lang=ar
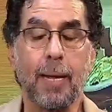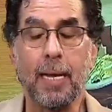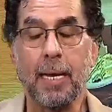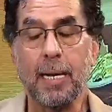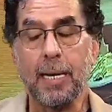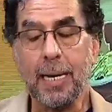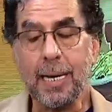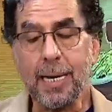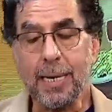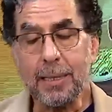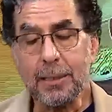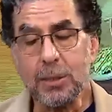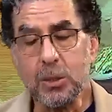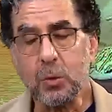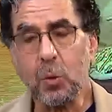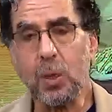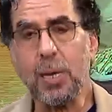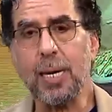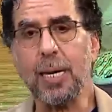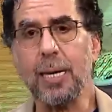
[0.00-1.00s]
لكن
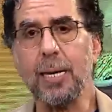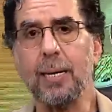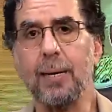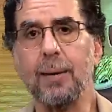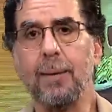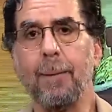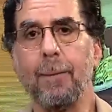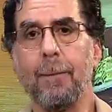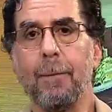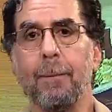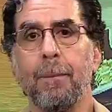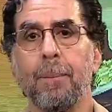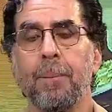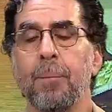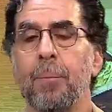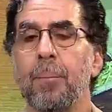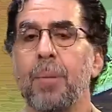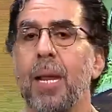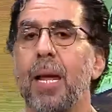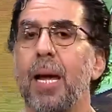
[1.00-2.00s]
السؤال
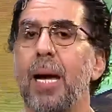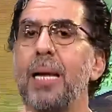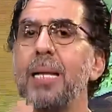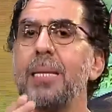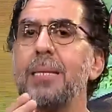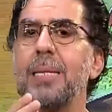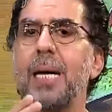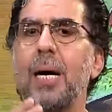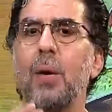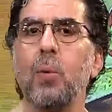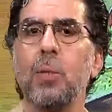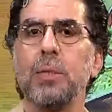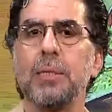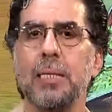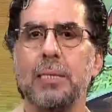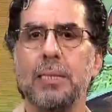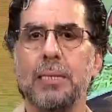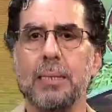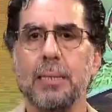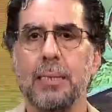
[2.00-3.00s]
هل التعويذة
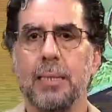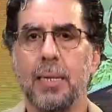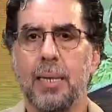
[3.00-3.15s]
دي